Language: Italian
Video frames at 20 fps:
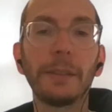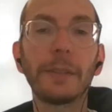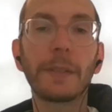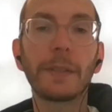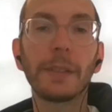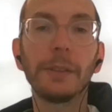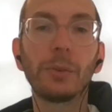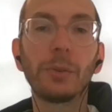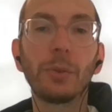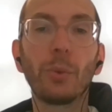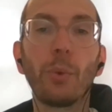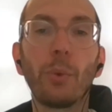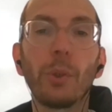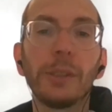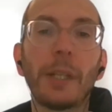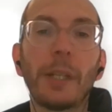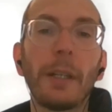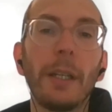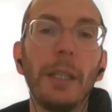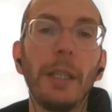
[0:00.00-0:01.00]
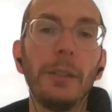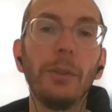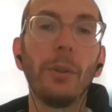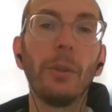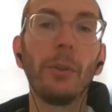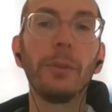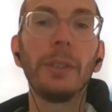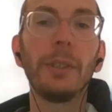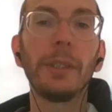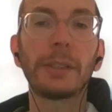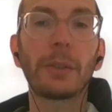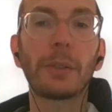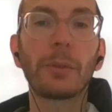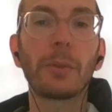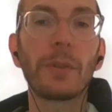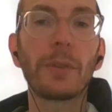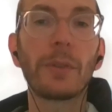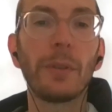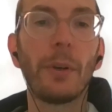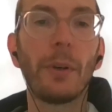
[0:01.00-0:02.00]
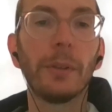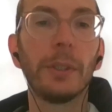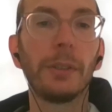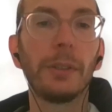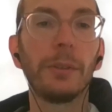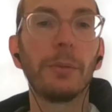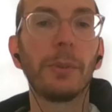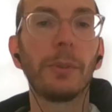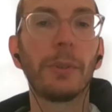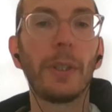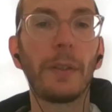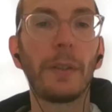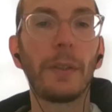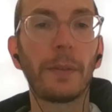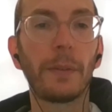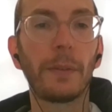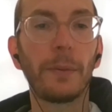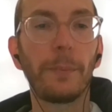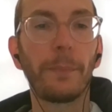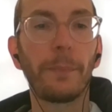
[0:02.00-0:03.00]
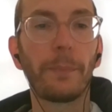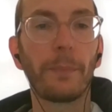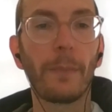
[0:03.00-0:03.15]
riscrittura e non di traduzione di un testo.